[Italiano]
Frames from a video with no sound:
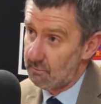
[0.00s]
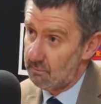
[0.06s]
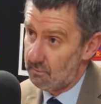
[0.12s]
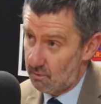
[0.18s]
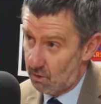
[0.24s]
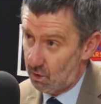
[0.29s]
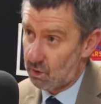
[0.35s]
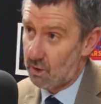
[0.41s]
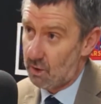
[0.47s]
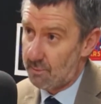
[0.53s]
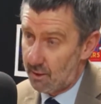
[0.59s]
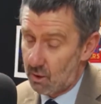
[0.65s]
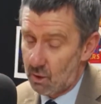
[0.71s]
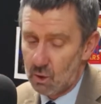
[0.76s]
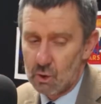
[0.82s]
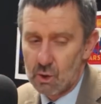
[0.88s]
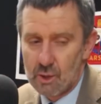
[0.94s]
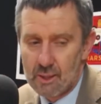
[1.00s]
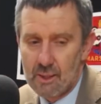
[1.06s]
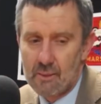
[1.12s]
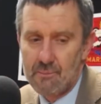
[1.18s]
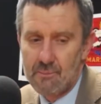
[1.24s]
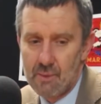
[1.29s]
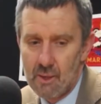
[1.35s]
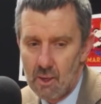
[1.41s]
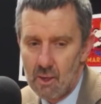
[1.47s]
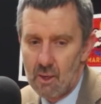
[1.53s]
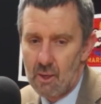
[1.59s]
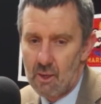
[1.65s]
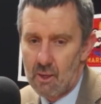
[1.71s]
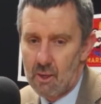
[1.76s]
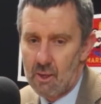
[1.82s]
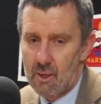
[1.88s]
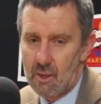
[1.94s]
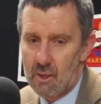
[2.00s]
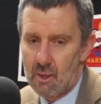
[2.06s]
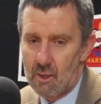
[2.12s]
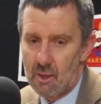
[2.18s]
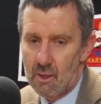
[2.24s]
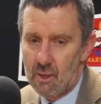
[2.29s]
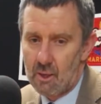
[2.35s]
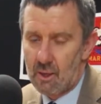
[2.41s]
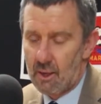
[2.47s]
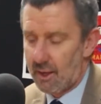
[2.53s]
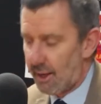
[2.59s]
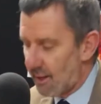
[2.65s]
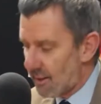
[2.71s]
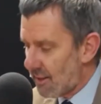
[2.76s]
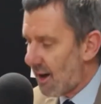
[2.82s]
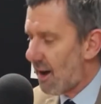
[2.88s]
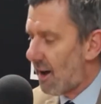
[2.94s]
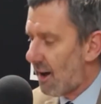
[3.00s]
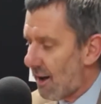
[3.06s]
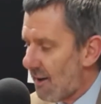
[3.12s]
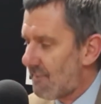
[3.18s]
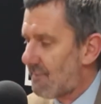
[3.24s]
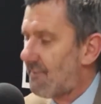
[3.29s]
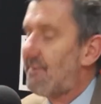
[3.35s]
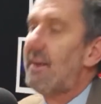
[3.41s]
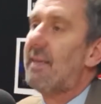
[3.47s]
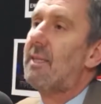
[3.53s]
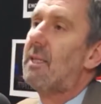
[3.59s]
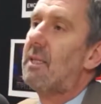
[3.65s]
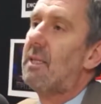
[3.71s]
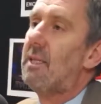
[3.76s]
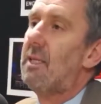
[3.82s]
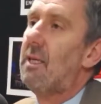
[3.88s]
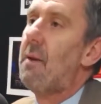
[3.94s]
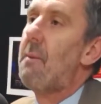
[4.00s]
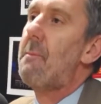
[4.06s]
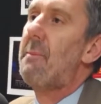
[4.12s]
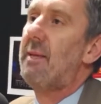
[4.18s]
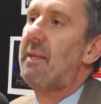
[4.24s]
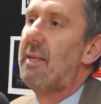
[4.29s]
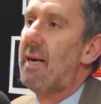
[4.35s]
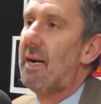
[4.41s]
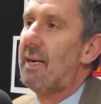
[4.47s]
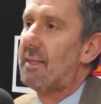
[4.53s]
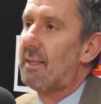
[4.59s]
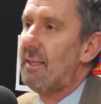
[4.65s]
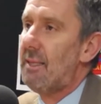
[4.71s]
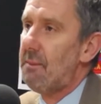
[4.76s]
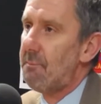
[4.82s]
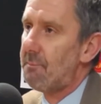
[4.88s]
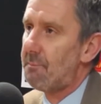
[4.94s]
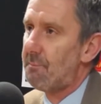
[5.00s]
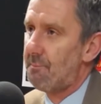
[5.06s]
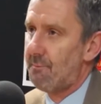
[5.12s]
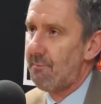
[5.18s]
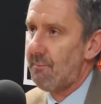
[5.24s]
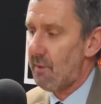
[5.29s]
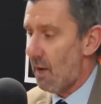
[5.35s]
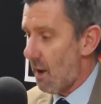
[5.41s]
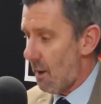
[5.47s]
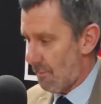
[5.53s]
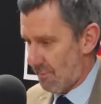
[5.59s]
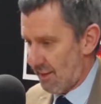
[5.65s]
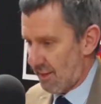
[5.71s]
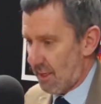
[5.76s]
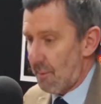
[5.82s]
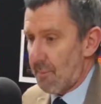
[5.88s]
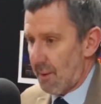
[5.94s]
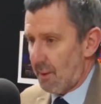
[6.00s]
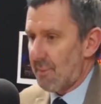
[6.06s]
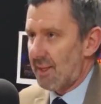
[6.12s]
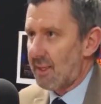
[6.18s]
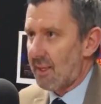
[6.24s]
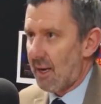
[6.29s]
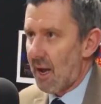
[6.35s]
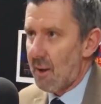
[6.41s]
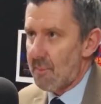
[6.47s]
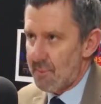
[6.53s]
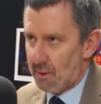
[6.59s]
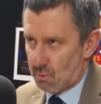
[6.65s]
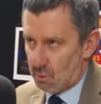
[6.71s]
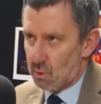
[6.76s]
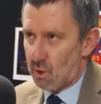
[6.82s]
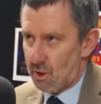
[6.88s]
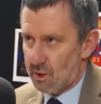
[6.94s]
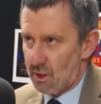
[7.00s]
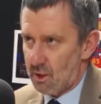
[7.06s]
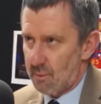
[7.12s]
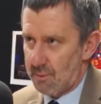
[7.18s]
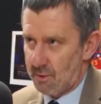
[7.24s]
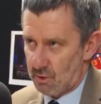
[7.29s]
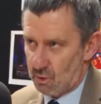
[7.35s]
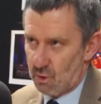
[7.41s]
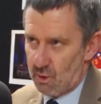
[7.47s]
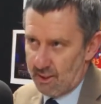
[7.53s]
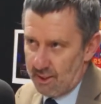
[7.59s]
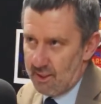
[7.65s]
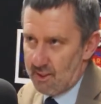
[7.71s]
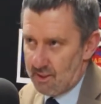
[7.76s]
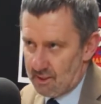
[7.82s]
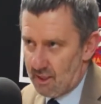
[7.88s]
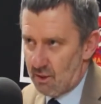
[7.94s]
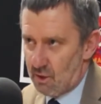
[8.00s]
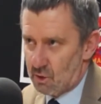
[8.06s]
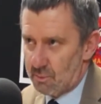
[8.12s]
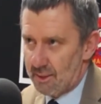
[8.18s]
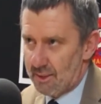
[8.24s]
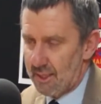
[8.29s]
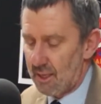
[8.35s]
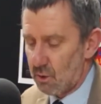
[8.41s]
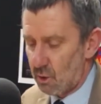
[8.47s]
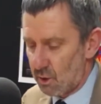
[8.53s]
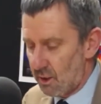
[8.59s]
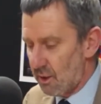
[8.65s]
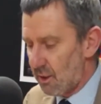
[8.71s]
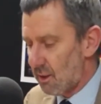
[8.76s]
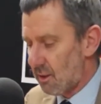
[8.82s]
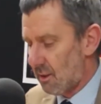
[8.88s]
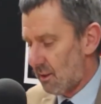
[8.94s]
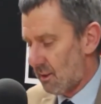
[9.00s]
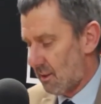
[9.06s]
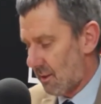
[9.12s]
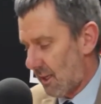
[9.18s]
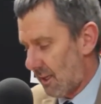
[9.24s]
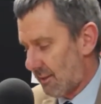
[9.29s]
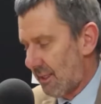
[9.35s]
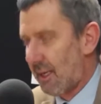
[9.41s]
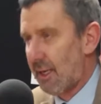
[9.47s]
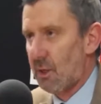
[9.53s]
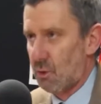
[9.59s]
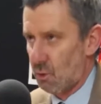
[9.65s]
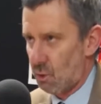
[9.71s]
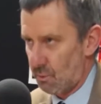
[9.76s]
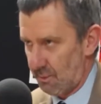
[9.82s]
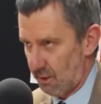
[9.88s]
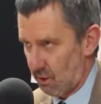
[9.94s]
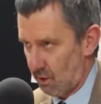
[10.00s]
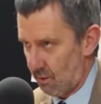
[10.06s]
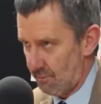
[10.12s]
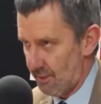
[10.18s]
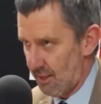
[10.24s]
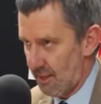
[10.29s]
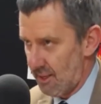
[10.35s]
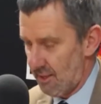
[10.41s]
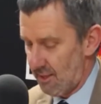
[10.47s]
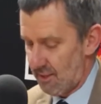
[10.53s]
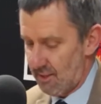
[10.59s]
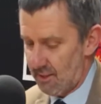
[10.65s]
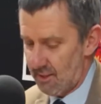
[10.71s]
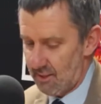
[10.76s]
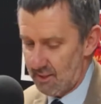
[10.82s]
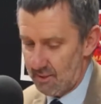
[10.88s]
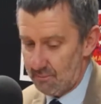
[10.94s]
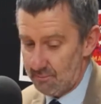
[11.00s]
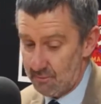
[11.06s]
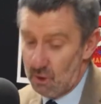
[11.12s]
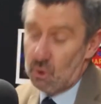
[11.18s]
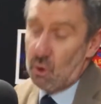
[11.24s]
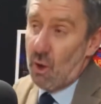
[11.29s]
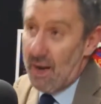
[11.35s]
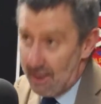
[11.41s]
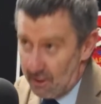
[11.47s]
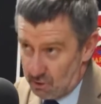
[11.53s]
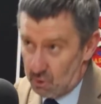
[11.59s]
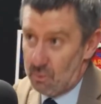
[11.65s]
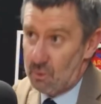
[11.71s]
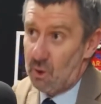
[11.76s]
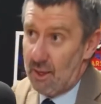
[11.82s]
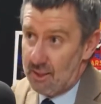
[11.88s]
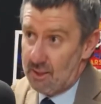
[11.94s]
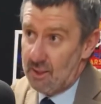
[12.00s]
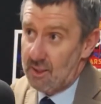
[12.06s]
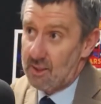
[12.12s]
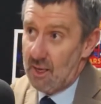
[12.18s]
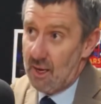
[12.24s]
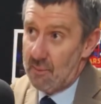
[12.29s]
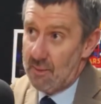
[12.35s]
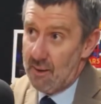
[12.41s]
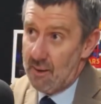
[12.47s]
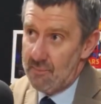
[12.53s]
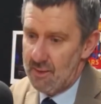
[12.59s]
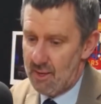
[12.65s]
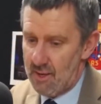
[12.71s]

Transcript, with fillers: non demagogica eh, che dà effetti immediati, mh? Mm, perché permetterebbe a tutta una serie di persone che stanno aspettando di andare subito, eh, di tornare subito nel sistema